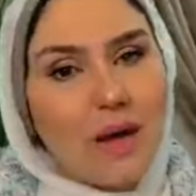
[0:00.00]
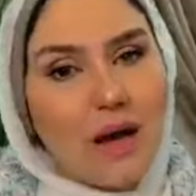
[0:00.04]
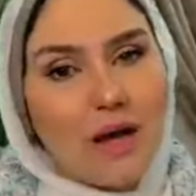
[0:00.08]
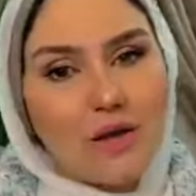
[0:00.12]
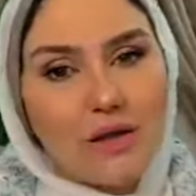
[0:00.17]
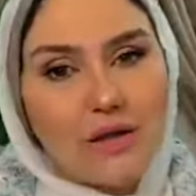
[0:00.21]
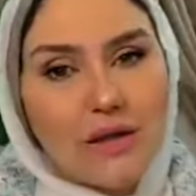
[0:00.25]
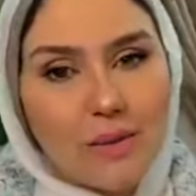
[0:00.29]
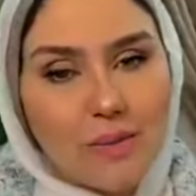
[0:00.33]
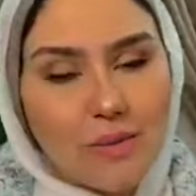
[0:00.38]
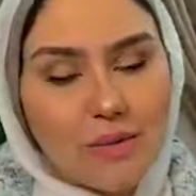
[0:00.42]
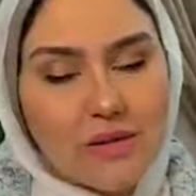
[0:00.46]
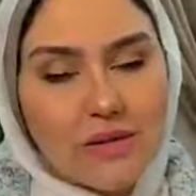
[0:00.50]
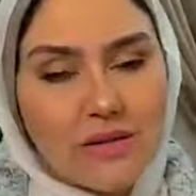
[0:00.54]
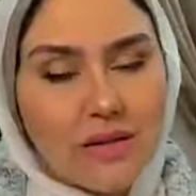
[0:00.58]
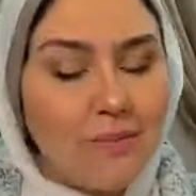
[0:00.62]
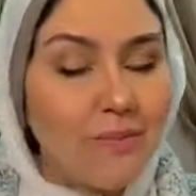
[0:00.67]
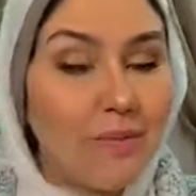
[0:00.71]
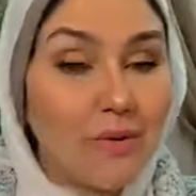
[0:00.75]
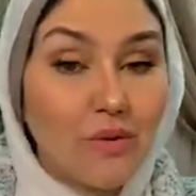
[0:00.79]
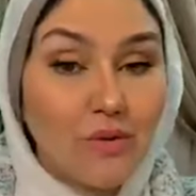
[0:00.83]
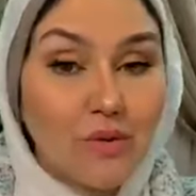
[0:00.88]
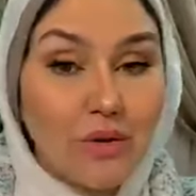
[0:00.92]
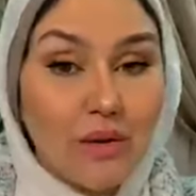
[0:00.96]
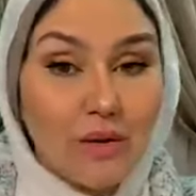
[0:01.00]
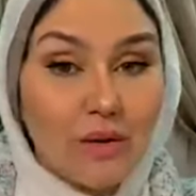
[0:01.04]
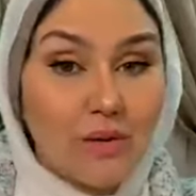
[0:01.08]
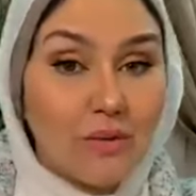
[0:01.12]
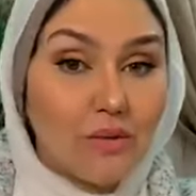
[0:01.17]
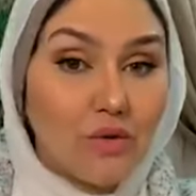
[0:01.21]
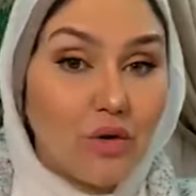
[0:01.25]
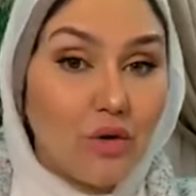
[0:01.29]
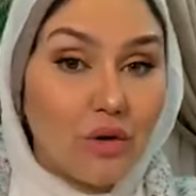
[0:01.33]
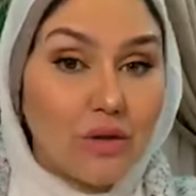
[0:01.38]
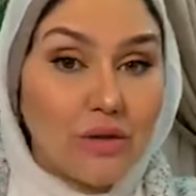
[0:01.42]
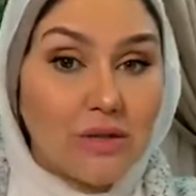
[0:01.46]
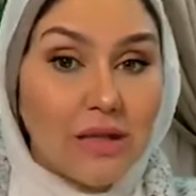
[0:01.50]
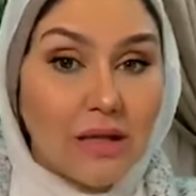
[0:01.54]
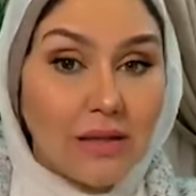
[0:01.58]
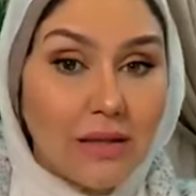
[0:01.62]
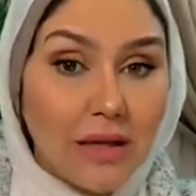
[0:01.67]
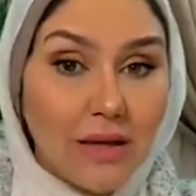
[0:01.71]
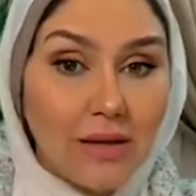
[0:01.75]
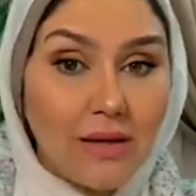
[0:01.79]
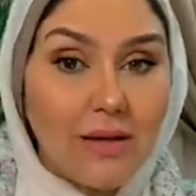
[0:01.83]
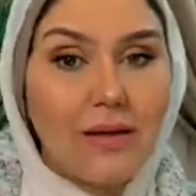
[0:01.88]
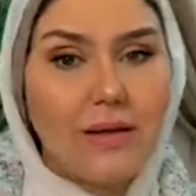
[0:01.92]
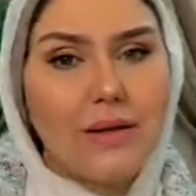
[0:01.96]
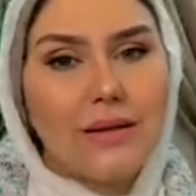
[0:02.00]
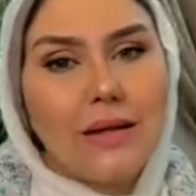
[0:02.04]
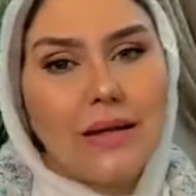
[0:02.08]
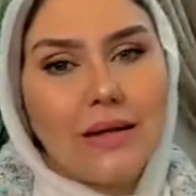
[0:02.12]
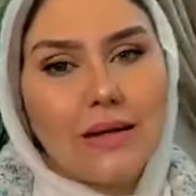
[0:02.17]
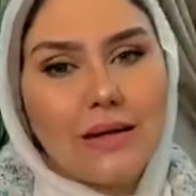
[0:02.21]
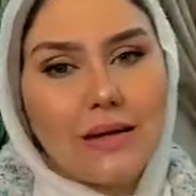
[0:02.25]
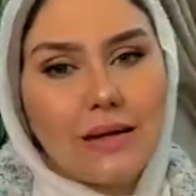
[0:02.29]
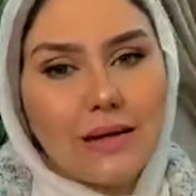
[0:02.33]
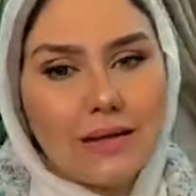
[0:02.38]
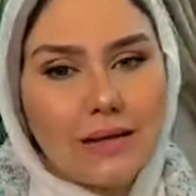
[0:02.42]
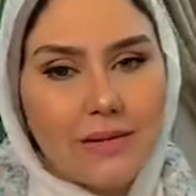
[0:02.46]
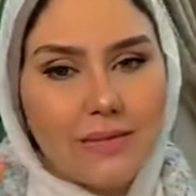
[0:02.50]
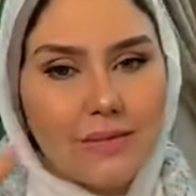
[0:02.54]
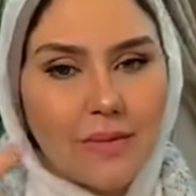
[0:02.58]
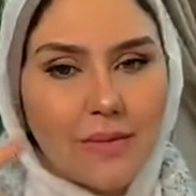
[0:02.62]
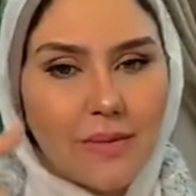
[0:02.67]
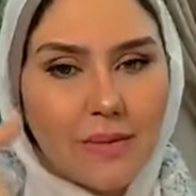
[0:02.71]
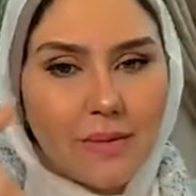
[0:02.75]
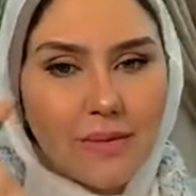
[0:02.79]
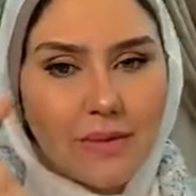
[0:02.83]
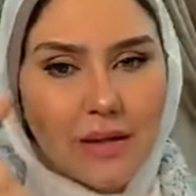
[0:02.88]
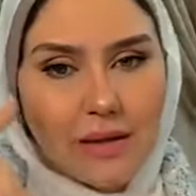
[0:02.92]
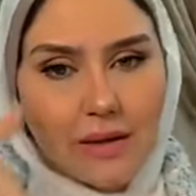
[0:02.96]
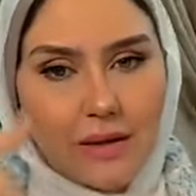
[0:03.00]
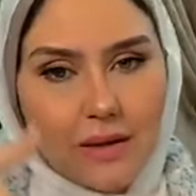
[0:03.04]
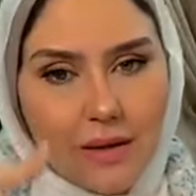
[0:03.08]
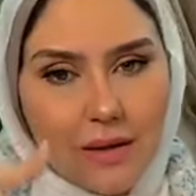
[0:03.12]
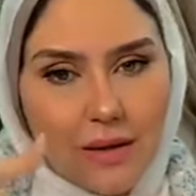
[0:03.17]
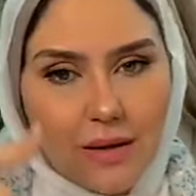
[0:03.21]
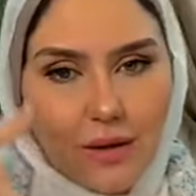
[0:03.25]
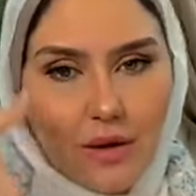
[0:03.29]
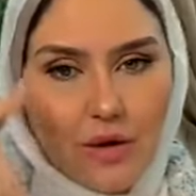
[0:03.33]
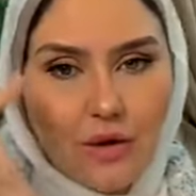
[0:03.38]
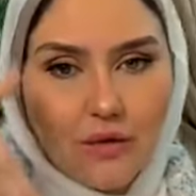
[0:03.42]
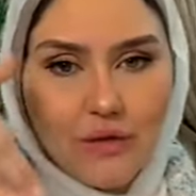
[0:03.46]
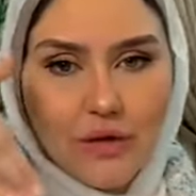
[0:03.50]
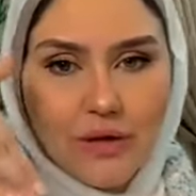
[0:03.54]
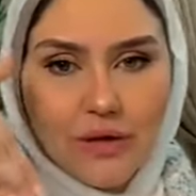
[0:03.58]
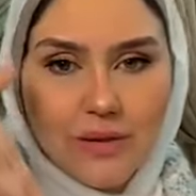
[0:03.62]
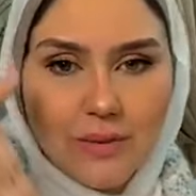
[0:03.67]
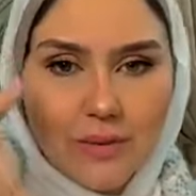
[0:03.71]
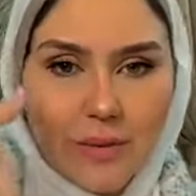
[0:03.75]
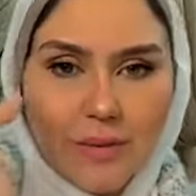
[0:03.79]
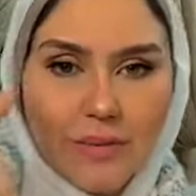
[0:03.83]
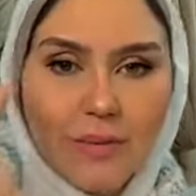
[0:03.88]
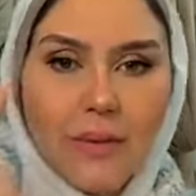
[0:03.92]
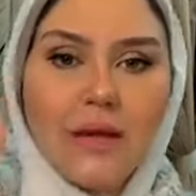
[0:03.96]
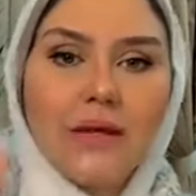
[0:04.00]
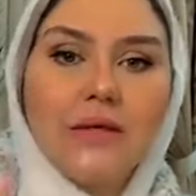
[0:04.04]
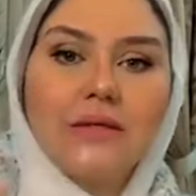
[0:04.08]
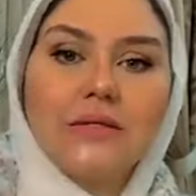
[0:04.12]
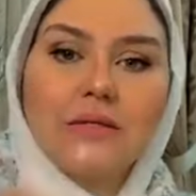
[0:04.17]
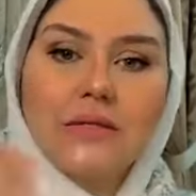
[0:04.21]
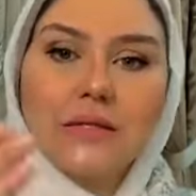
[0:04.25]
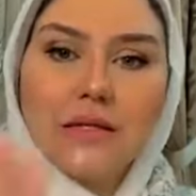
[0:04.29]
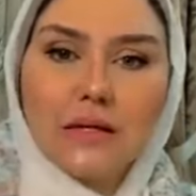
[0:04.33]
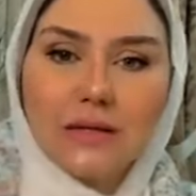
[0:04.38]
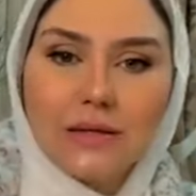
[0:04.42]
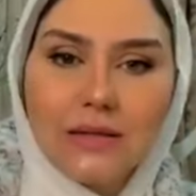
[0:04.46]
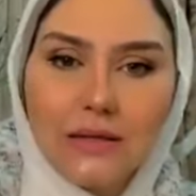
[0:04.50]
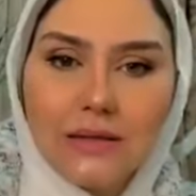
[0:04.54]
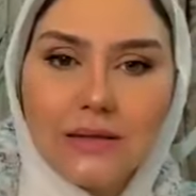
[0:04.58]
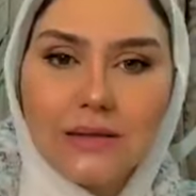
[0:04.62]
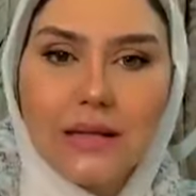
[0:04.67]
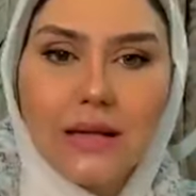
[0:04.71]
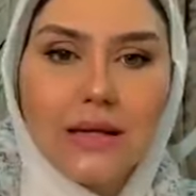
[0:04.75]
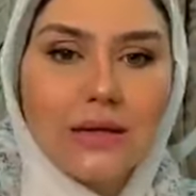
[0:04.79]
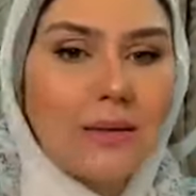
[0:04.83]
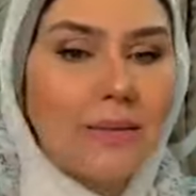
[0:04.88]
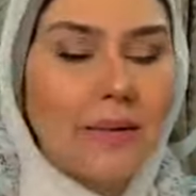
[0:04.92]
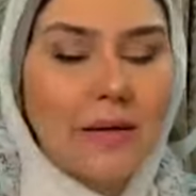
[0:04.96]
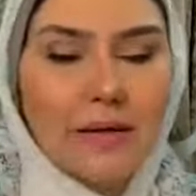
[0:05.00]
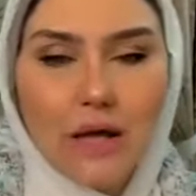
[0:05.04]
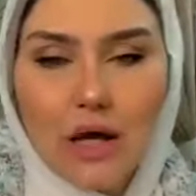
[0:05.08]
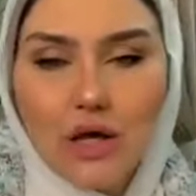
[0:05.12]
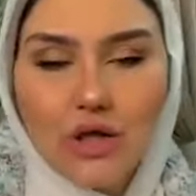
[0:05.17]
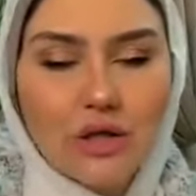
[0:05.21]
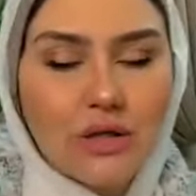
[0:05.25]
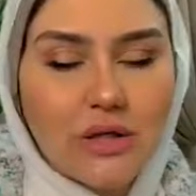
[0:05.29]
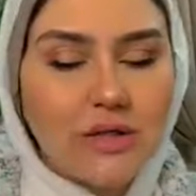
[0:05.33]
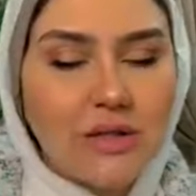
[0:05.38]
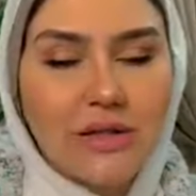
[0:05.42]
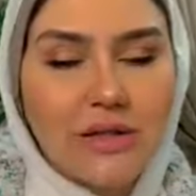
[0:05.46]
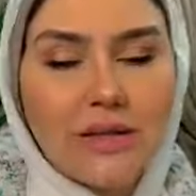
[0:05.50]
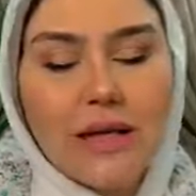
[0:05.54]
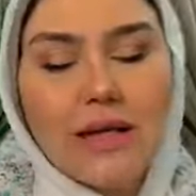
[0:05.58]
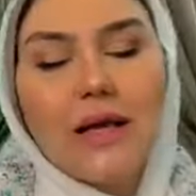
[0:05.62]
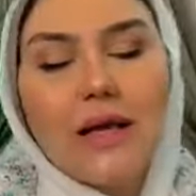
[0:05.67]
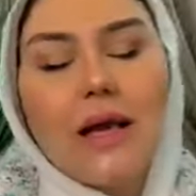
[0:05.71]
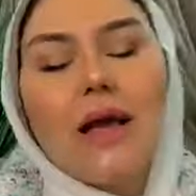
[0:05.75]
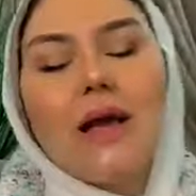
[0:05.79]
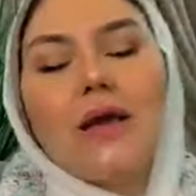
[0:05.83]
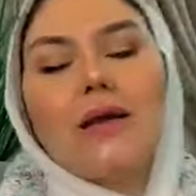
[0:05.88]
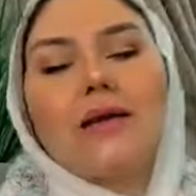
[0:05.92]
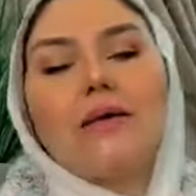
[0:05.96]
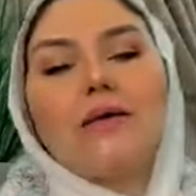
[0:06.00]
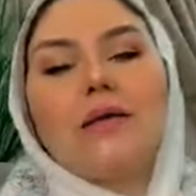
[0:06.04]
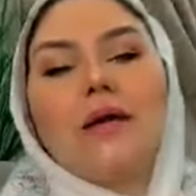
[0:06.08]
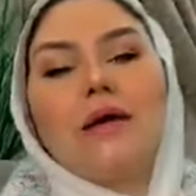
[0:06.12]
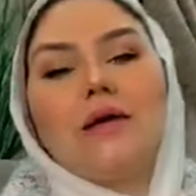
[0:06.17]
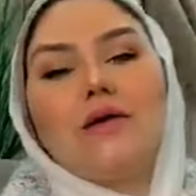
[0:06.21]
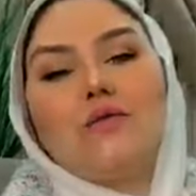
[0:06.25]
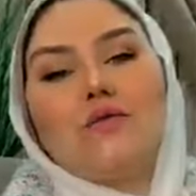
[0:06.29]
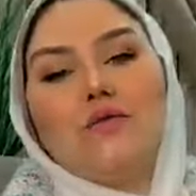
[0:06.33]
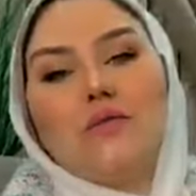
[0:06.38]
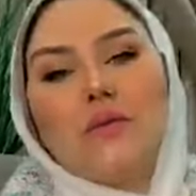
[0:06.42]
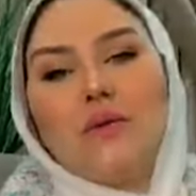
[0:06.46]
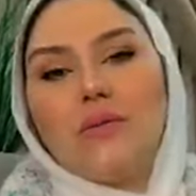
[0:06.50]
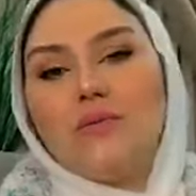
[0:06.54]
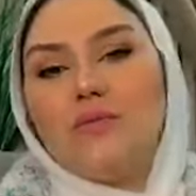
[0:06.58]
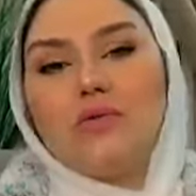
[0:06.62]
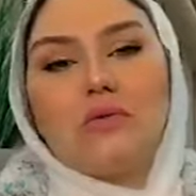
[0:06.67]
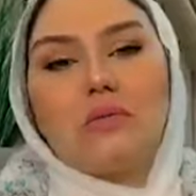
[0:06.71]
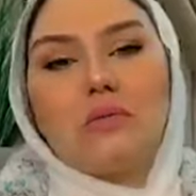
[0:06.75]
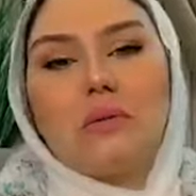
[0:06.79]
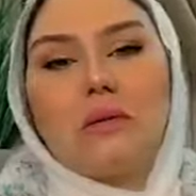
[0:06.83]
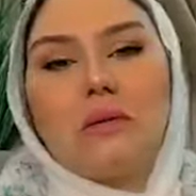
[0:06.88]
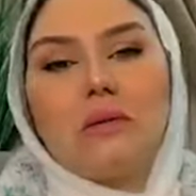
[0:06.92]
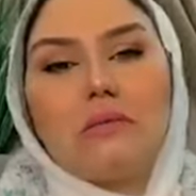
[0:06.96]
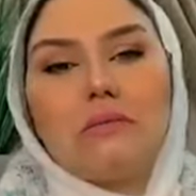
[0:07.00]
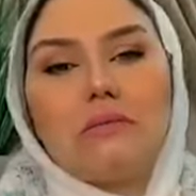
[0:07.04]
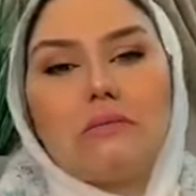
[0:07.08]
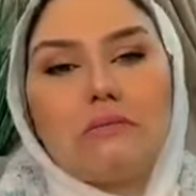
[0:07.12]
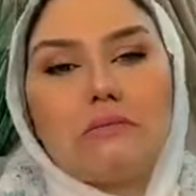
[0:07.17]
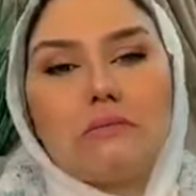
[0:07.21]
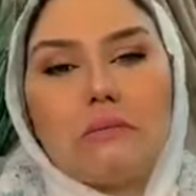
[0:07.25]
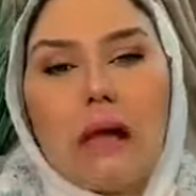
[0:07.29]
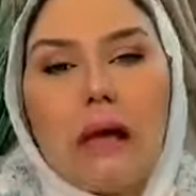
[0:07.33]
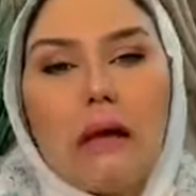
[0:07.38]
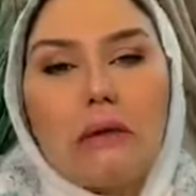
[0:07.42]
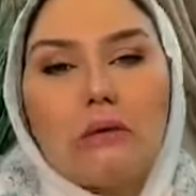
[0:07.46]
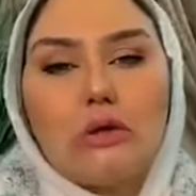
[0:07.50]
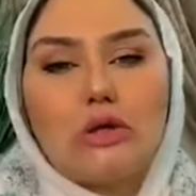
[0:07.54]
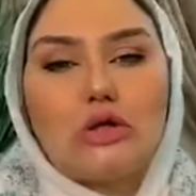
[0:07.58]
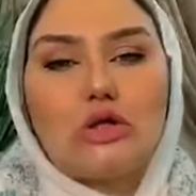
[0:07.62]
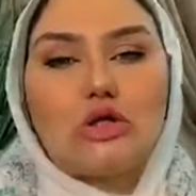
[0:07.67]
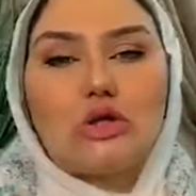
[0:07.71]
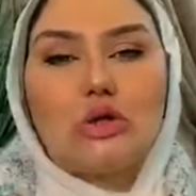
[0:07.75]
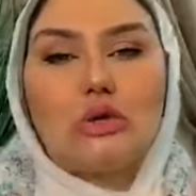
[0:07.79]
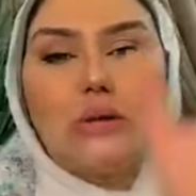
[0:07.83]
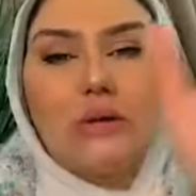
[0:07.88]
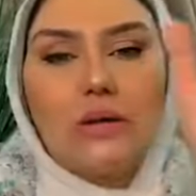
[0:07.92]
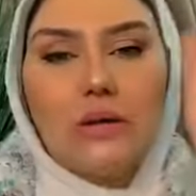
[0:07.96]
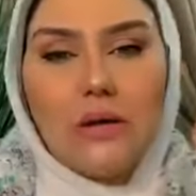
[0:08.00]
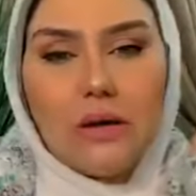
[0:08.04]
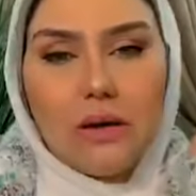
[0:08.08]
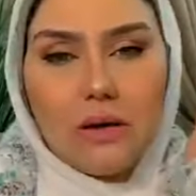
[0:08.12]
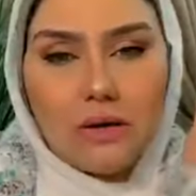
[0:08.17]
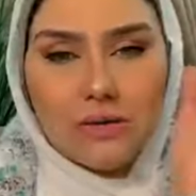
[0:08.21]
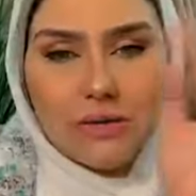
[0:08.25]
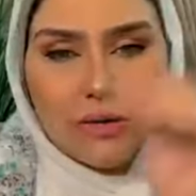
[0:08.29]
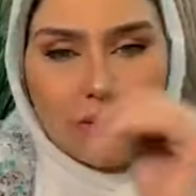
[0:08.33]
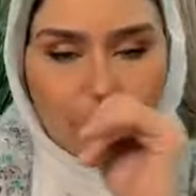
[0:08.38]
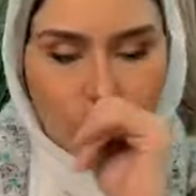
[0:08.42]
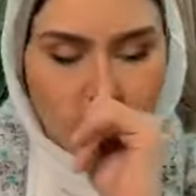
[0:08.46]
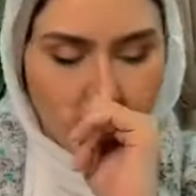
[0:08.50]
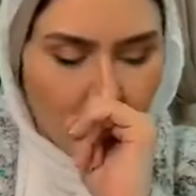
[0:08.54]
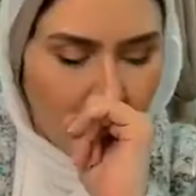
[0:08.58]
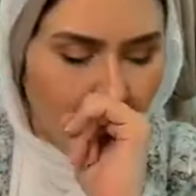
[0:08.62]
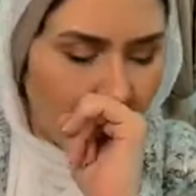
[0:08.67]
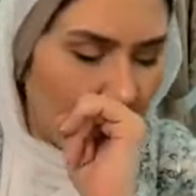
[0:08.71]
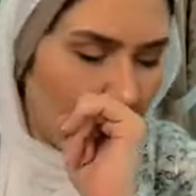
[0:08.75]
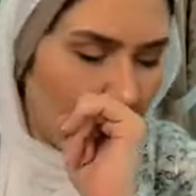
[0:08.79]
لما حضرتك بتثبت وتقعد سنه تلاقيك اهتمامك بدا يقل كيرف الاهتمام سنتين ثلاثه بعد 10 سنين تلاقيك قاعد كده يعني في البيت مش يعني اروح الشغل ليه اصلا